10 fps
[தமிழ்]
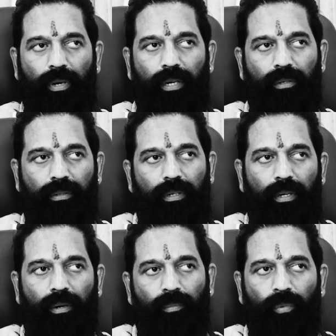துறையிலையும்
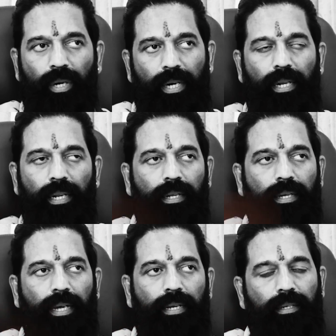முன்னணியில்
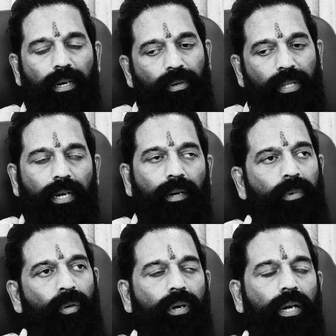இருக்கிறாரு அவர் தான்
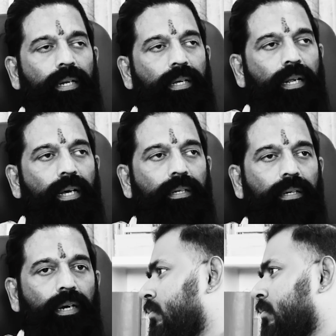நம்பர் ஒன்னா இருக்கிறாரு
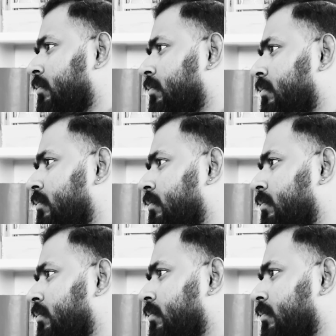பெரிய ஒரு
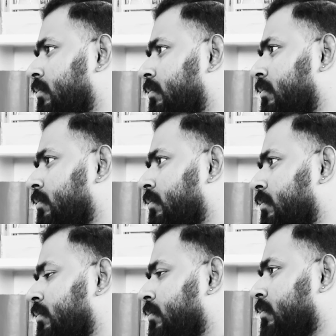ரசிகர்
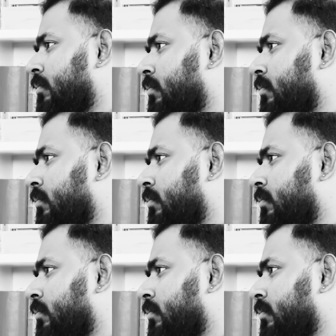கூட்டம் இருக்கு